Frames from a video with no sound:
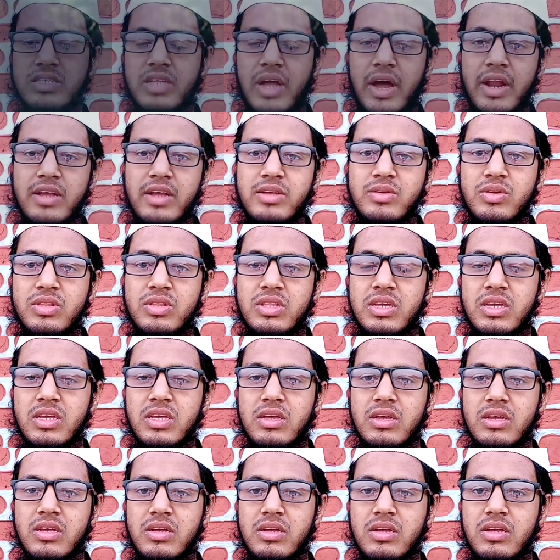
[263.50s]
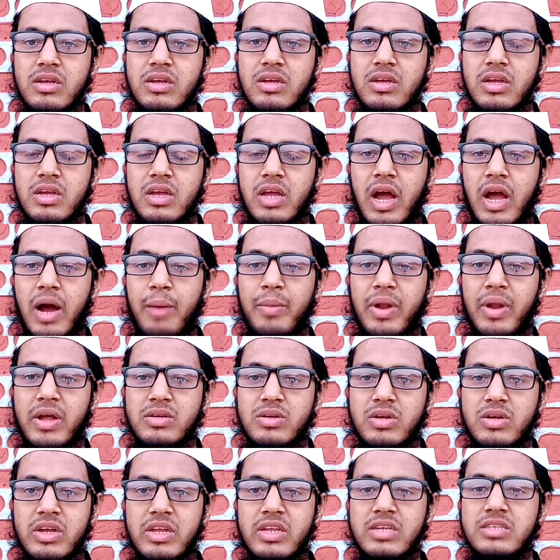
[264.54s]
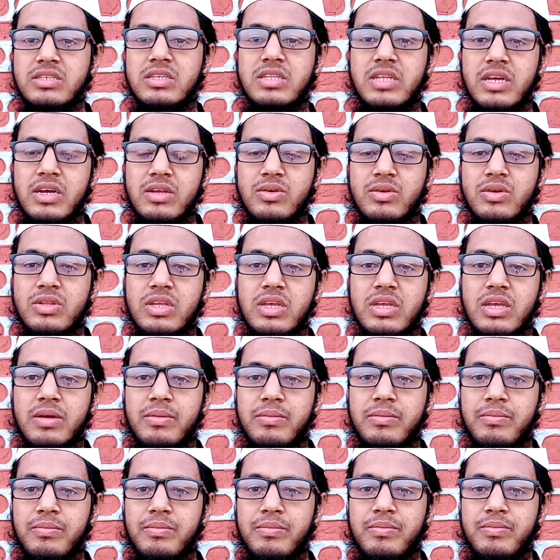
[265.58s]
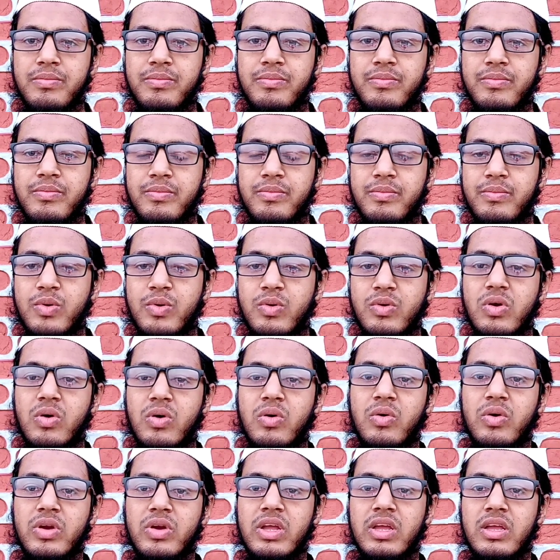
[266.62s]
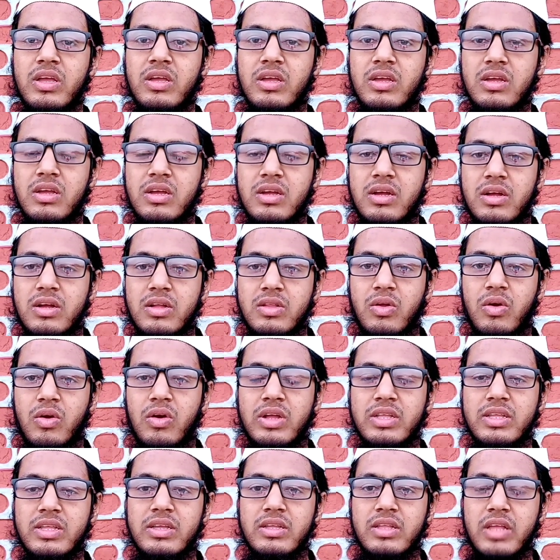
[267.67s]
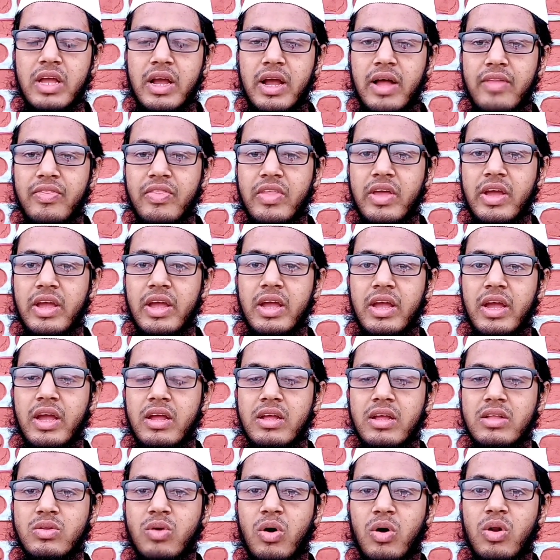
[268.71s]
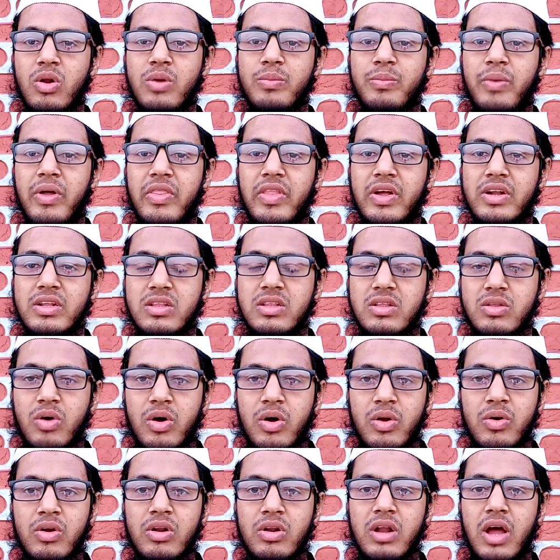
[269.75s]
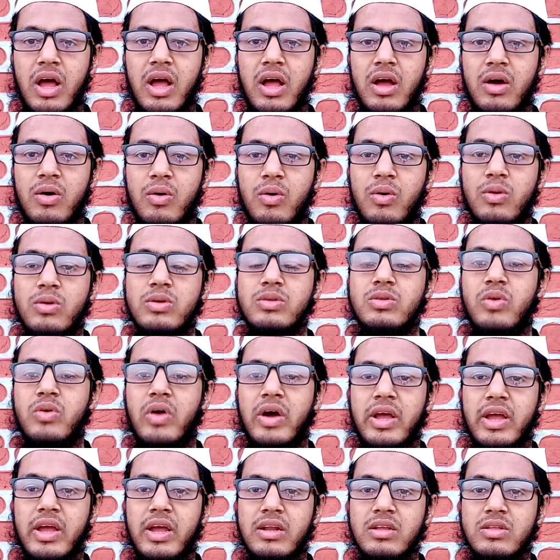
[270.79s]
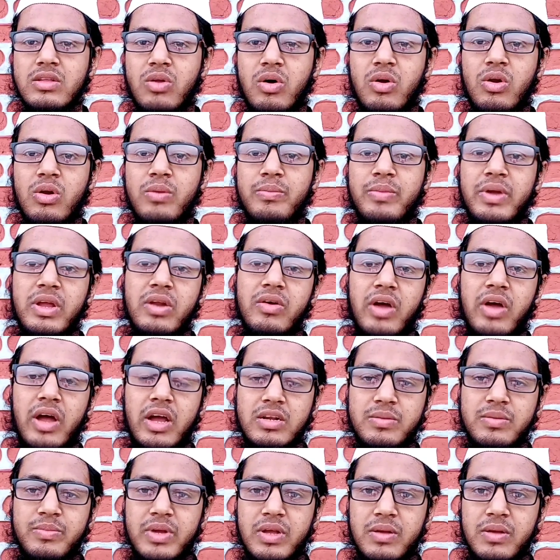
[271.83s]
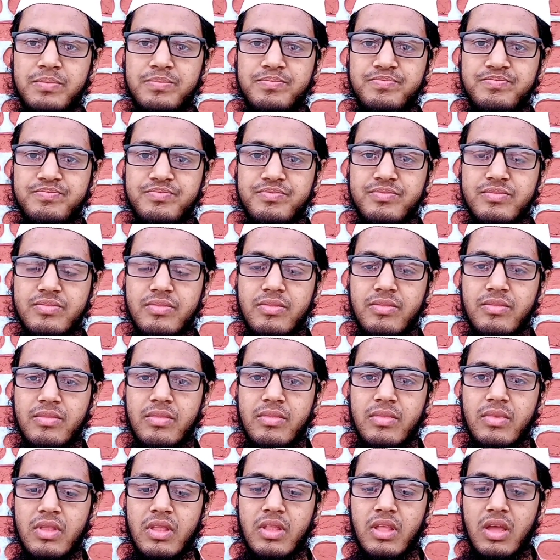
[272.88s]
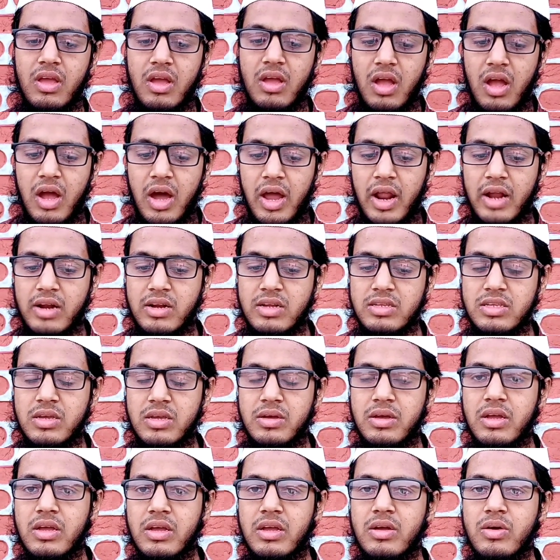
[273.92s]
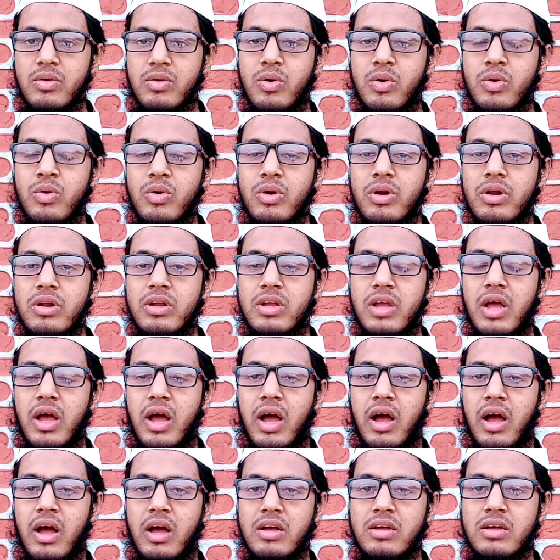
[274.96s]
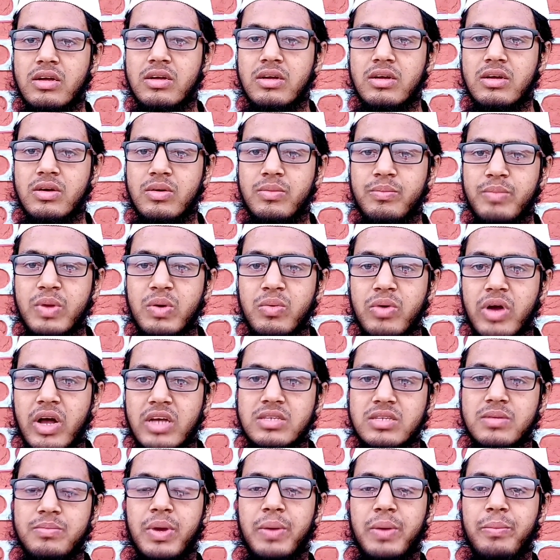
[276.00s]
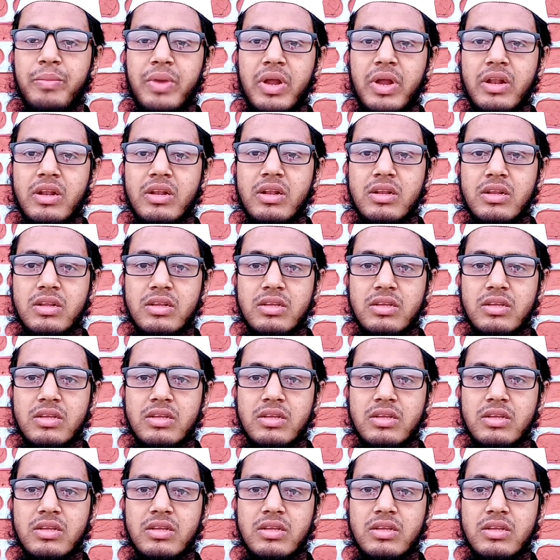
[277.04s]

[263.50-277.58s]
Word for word: যদি ফুটো করি তাহলে এখান থেকে তরল পদার্থ তরল হলুদ রঙের তরল বের হয়ে আসবে আরেকটা হচ্ছে গরুর মিউকাস মেমব্রেন মেমব্রেন সেটা শুকিয়ে যাবে